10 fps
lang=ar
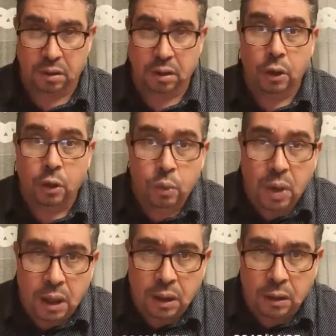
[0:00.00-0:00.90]

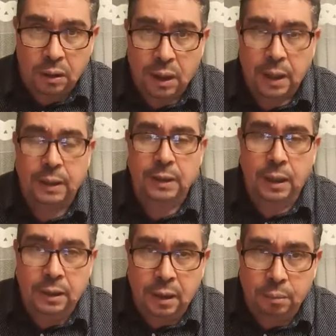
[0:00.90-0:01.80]
الواقع
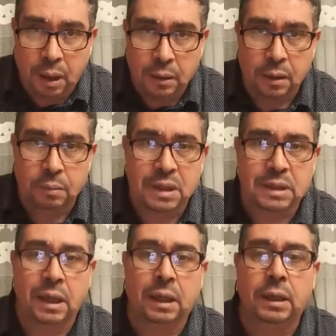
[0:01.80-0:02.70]
كاين بعض
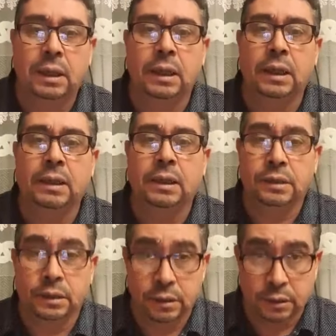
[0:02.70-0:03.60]
المصالح اللي هي
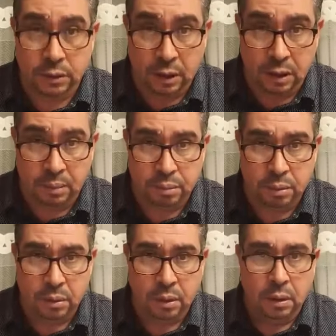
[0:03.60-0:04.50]
تتطلب
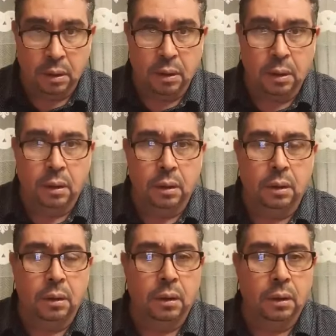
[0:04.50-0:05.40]

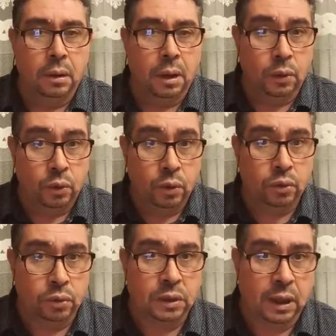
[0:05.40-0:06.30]
آه، انه
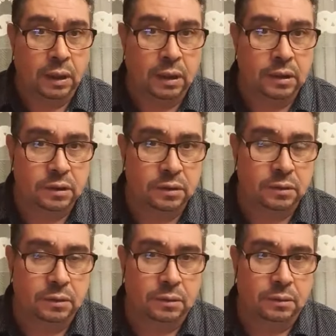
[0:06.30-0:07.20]
يكون رئيس
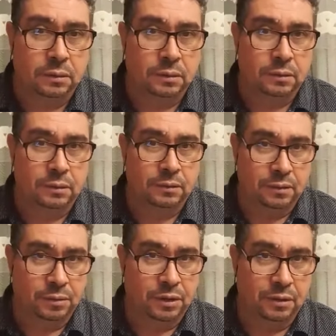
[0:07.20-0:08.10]

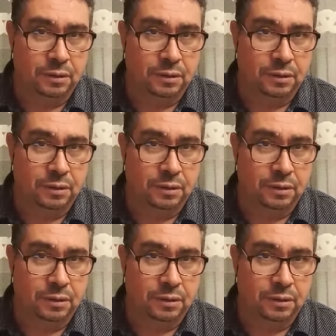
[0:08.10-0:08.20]
فهمت